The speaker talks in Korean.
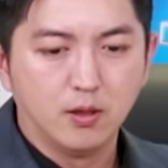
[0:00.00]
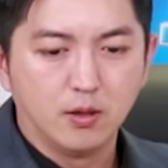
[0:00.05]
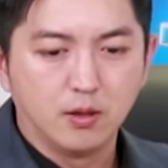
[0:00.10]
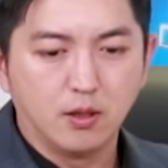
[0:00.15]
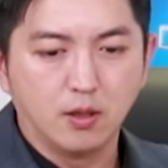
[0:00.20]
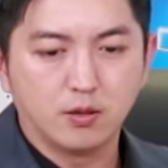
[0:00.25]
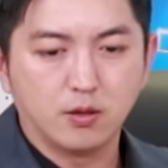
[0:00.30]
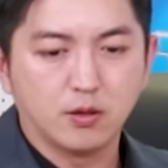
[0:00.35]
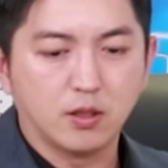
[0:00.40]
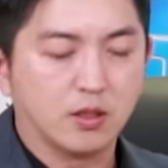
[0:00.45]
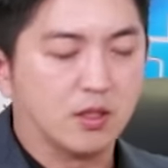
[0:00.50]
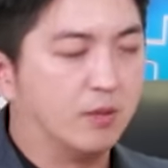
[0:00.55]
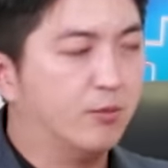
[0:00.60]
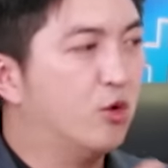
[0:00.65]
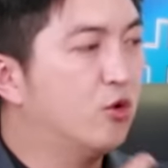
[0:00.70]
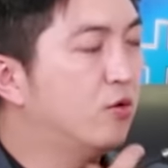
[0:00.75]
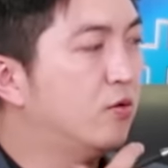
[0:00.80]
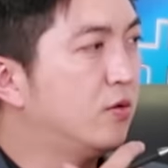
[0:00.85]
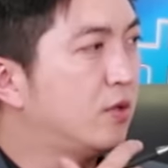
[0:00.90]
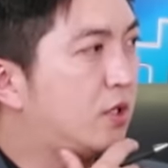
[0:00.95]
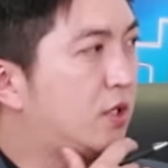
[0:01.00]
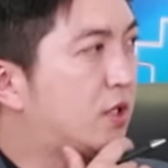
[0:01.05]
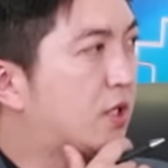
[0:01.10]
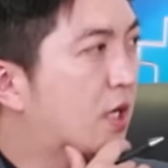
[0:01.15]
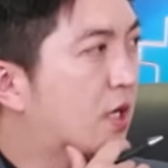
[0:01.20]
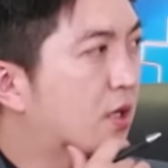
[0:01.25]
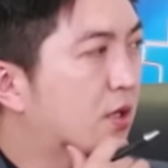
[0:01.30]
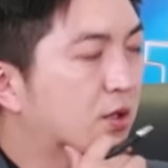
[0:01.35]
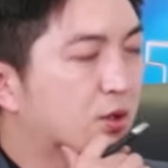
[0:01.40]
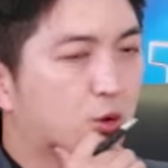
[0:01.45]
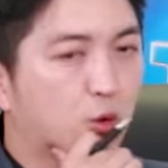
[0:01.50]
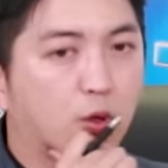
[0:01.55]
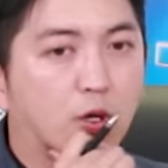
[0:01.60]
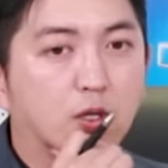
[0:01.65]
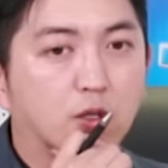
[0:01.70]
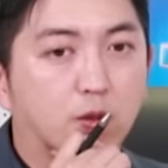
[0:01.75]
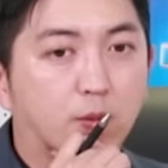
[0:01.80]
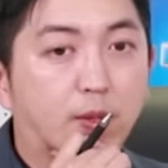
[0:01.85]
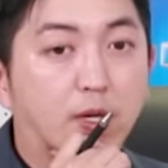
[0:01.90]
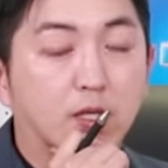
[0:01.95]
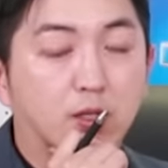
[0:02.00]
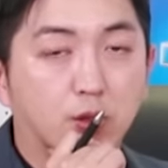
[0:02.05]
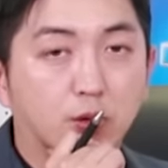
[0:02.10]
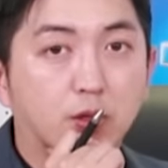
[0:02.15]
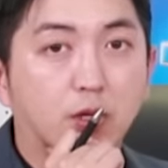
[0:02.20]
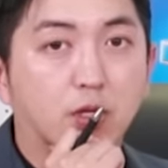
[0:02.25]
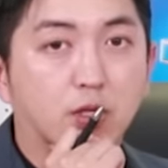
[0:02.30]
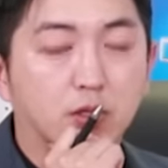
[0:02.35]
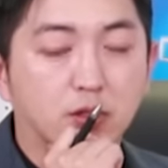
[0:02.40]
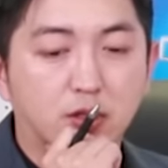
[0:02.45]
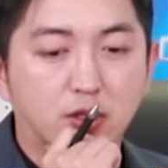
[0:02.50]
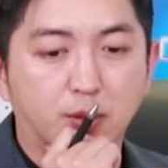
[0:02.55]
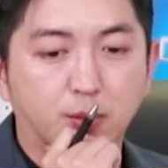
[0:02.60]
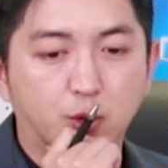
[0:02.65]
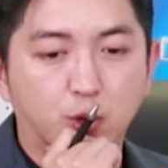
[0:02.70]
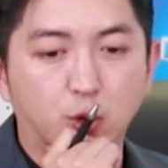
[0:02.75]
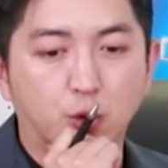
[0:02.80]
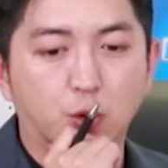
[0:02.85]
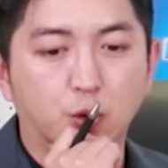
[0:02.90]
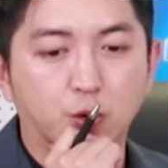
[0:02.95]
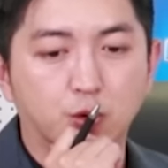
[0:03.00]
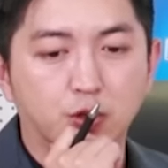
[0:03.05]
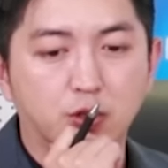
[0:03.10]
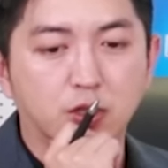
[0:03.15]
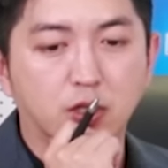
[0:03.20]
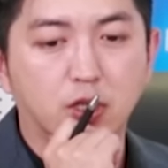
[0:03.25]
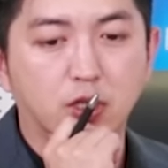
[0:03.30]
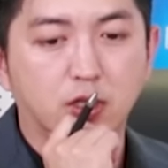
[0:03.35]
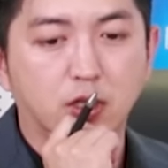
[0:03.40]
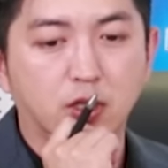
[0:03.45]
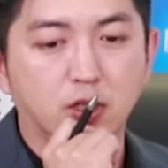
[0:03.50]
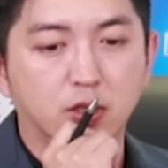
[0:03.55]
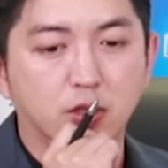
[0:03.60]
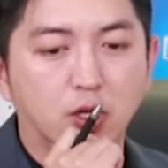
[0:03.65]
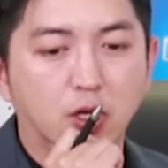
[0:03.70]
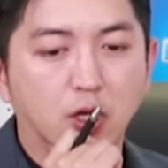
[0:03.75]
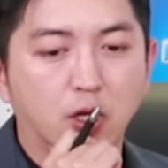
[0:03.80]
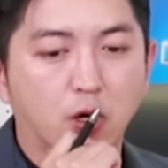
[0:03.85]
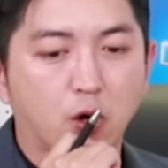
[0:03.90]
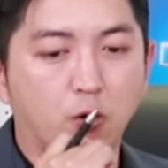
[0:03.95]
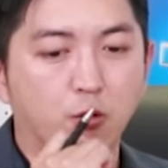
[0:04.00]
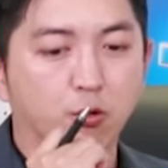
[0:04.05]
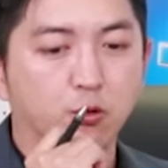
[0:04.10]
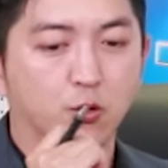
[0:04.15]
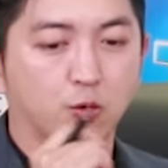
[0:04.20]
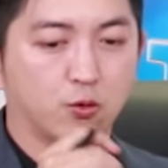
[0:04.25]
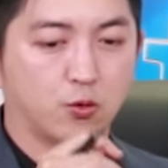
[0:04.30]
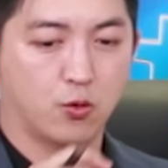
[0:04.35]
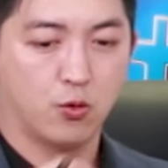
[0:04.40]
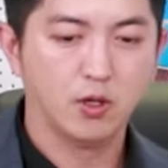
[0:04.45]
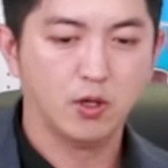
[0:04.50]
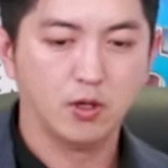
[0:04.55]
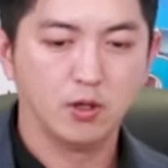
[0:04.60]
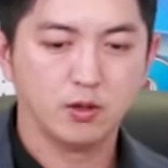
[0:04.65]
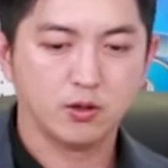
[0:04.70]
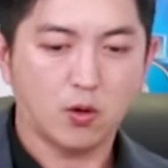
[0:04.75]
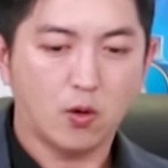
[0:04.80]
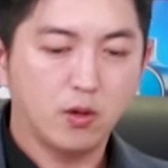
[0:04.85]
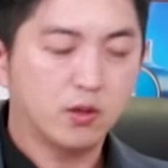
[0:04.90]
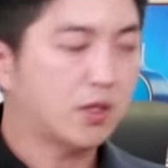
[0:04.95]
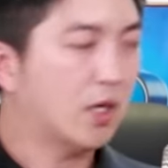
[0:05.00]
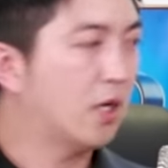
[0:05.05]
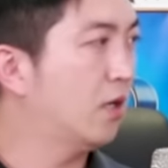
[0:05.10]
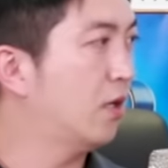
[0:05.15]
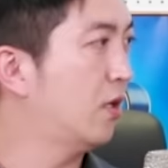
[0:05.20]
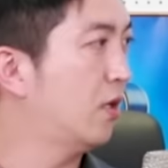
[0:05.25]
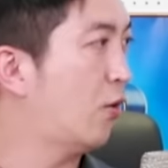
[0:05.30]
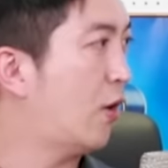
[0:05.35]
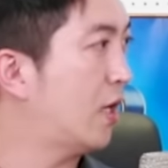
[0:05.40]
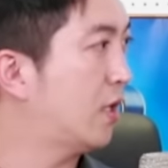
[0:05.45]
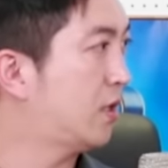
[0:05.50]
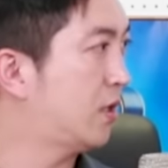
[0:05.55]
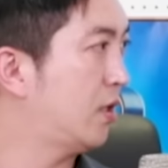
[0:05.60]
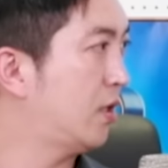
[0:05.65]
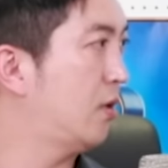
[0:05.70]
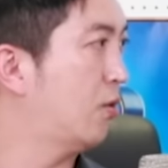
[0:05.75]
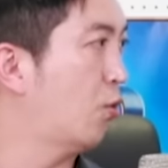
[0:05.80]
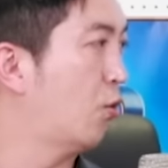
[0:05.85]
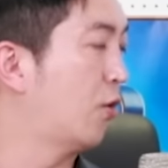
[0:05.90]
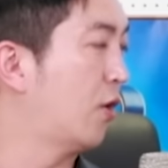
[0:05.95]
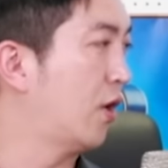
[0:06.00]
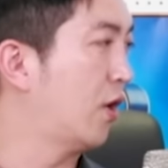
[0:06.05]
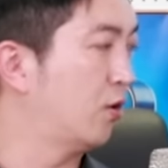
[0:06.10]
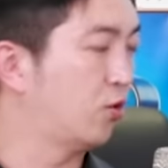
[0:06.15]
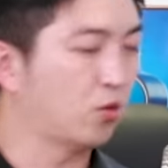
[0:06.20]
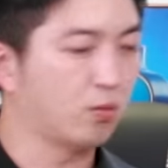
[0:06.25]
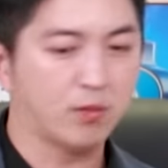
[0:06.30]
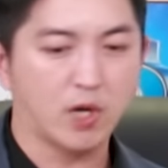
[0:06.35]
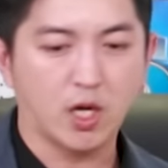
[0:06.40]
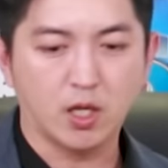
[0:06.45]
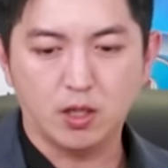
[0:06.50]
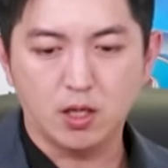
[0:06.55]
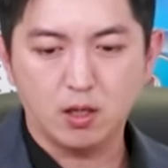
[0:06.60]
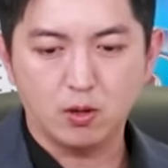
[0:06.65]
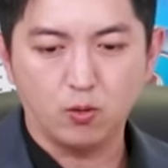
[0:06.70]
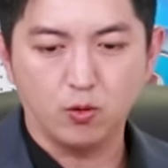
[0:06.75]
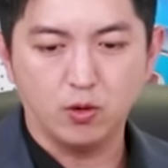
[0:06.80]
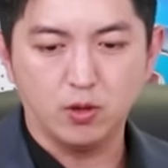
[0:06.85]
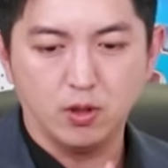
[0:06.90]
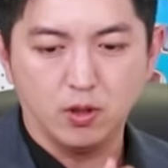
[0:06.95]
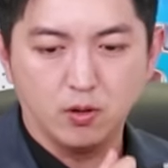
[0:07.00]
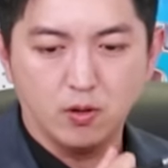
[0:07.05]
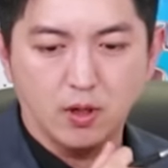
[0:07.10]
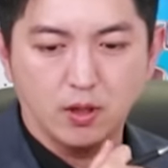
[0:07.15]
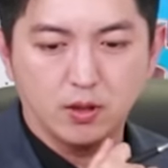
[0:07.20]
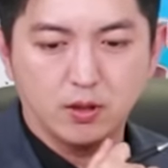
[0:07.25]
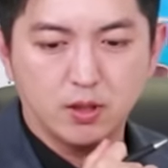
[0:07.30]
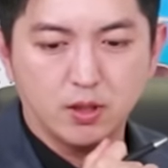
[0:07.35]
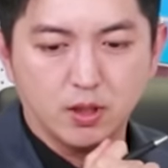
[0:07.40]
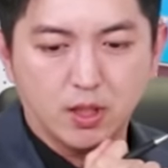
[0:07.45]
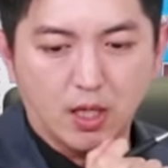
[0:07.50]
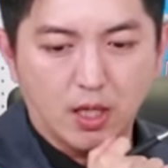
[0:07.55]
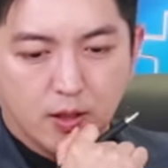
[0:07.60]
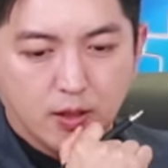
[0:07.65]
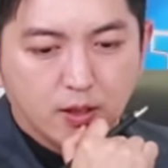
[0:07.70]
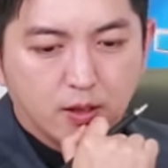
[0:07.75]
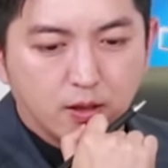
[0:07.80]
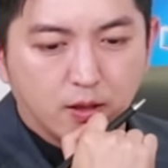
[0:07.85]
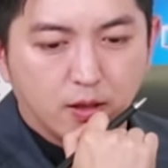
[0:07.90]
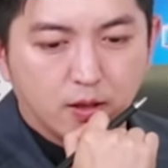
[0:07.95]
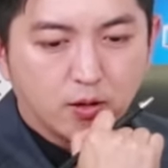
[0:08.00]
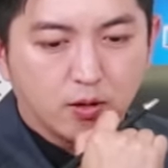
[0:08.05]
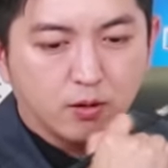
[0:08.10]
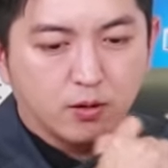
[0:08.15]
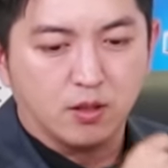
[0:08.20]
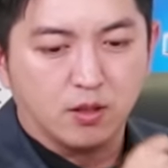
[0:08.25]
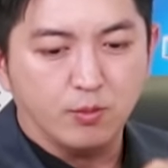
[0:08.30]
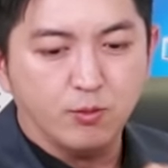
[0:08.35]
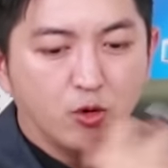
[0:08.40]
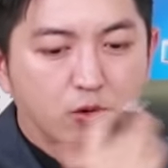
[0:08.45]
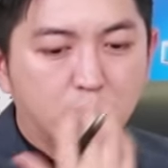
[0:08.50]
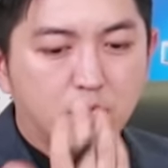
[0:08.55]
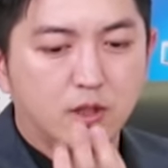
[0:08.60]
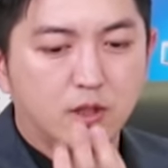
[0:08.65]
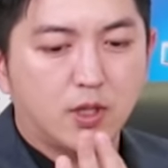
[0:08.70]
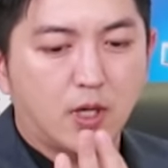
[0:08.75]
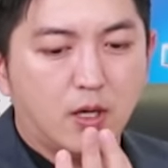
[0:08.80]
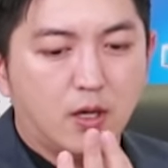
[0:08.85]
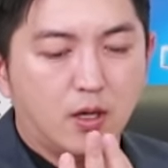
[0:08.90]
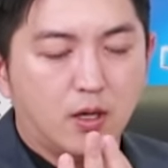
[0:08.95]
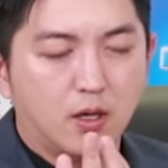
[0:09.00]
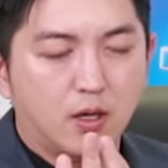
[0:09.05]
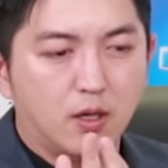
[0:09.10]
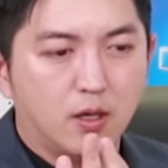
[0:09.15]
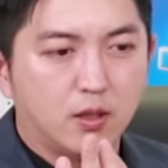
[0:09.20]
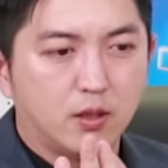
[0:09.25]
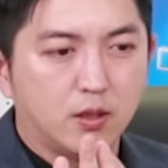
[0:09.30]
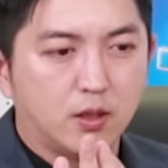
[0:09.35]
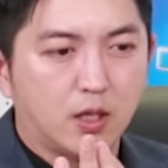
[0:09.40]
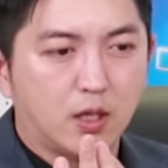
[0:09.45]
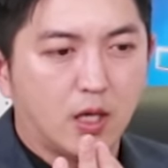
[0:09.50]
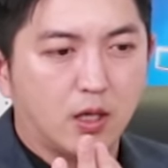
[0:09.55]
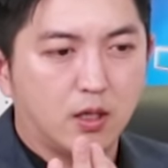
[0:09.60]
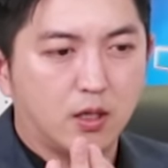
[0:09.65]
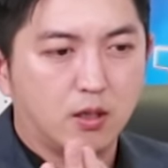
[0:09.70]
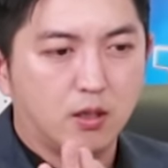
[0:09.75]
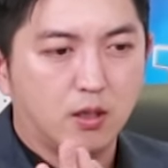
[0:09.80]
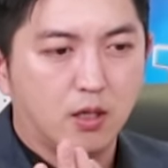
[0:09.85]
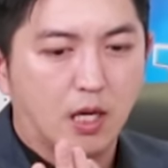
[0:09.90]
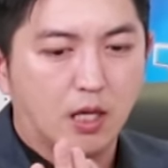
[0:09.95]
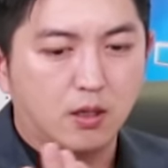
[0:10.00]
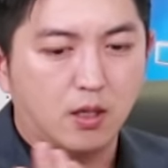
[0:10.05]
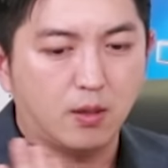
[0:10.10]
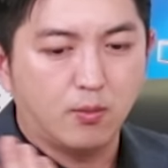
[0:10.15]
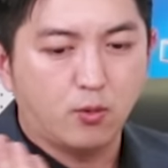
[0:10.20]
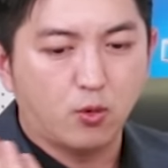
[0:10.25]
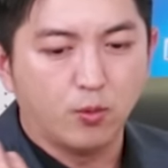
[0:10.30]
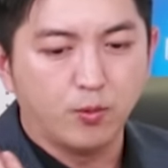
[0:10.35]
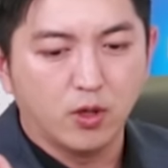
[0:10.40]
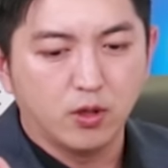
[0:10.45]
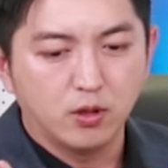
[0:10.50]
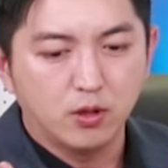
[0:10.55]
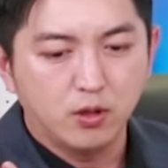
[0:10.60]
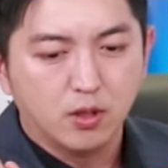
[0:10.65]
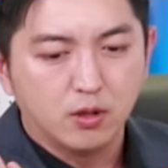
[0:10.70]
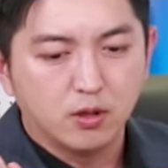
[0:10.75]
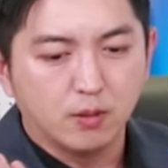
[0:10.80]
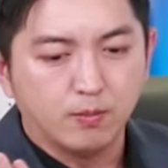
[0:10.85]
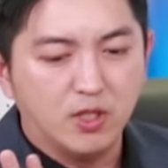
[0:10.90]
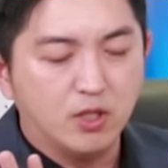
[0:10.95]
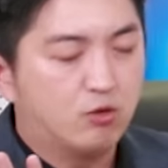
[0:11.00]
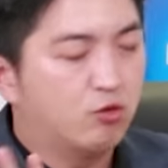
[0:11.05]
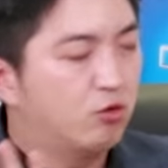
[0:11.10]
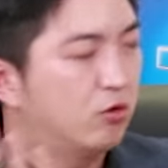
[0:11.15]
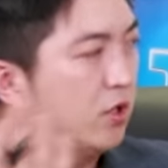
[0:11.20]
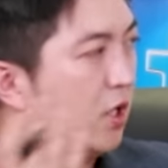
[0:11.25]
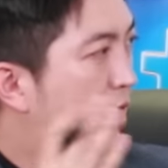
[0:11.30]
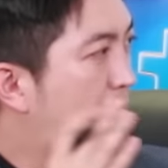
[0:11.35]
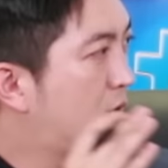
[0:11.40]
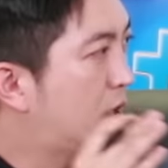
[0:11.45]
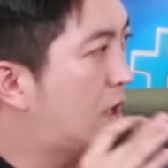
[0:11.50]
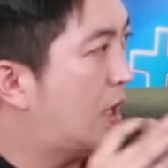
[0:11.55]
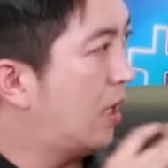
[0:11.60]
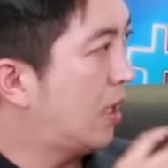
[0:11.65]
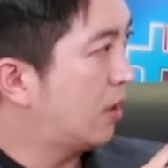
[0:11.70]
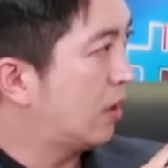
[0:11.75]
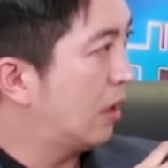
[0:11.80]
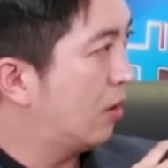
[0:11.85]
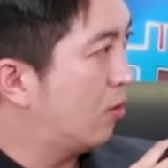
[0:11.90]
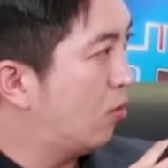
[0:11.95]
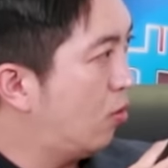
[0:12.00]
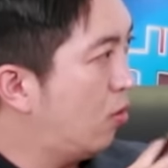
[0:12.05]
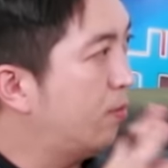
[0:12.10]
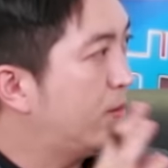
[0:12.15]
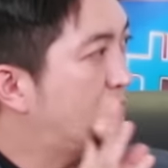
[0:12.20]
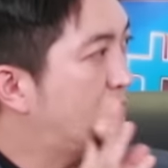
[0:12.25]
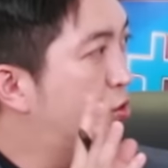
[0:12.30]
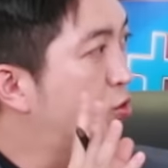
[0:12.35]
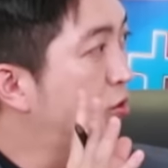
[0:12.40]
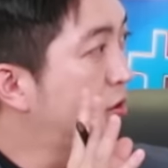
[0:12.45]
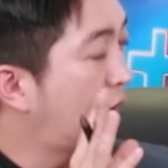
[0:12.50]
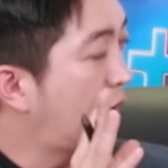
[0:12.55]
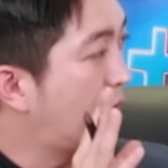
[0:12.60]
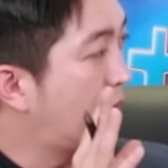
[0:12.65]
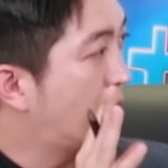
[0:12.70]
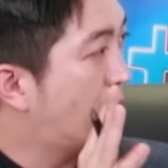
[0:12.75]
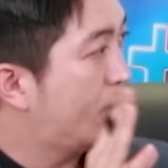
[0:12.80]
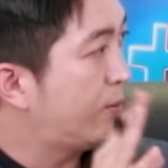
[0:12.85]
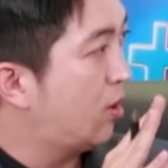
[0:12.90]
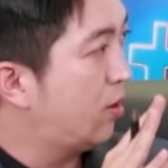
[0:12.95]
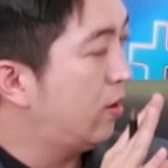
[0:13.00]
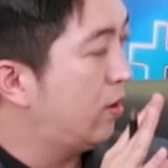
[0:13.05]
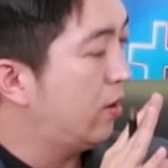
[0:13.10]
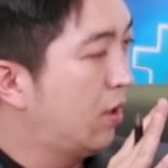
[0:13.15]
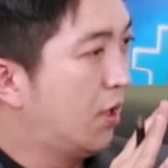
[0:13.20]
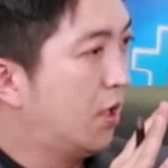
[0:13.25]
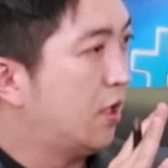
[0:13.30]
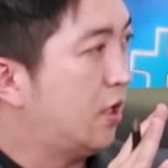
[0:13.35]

그래서 이제 금융시장 쪽에서 발전하는 크립토는 일단은 어느 정도 성장을 확실히 올해는 좀 많이 하고 있는 것 같은데 그래서 금융시장 얘기를 하다 보면은 미국 얘기를 하게 되고 미국 얘기를 하면